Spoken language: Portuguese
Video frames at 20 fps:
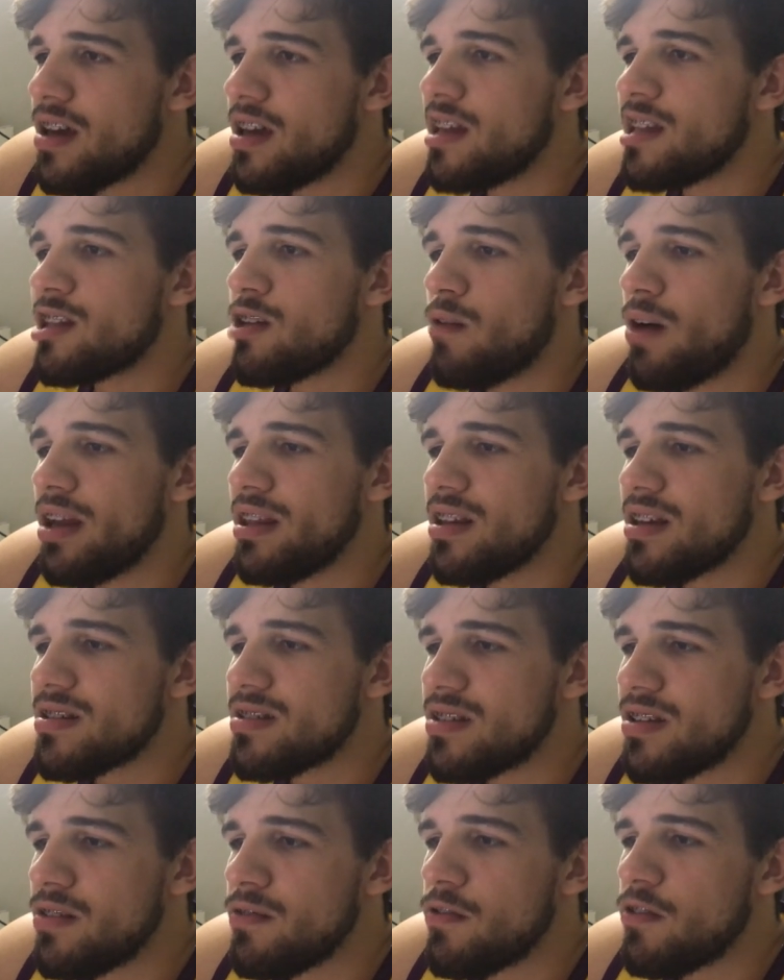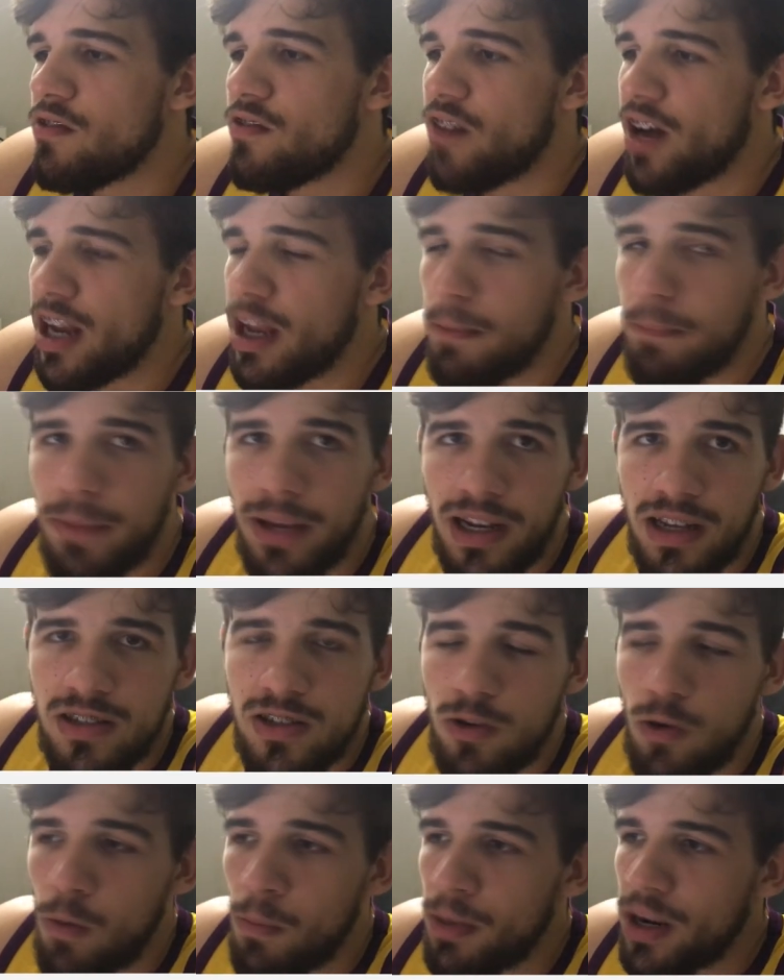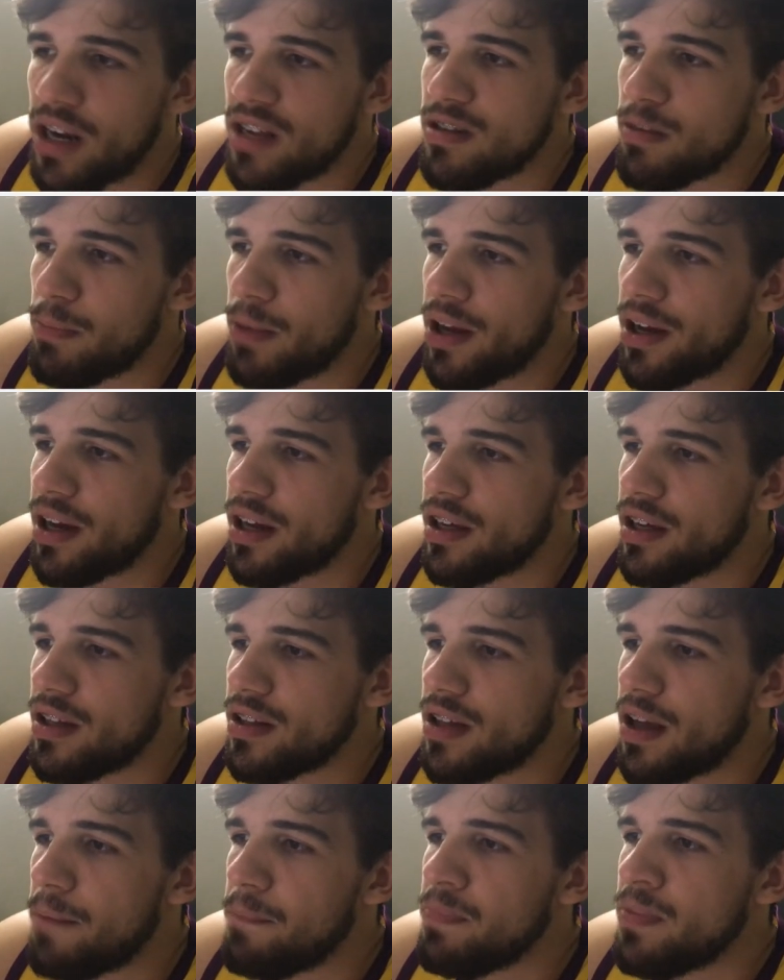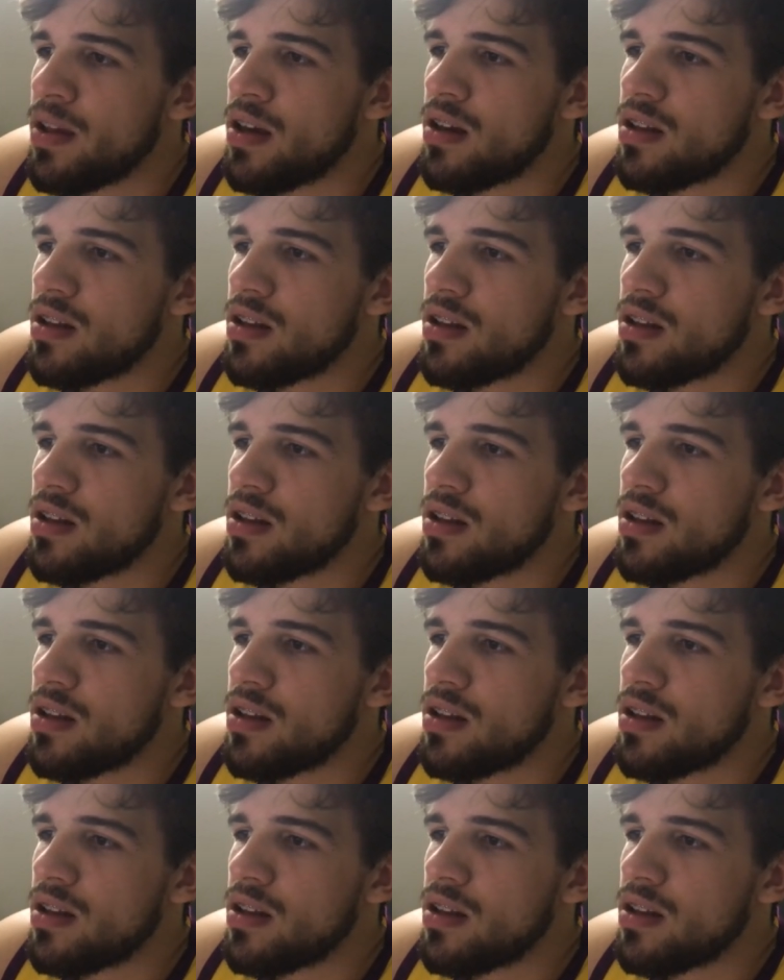então ainda assim vale a pena se comprar essa placa aqui, tá?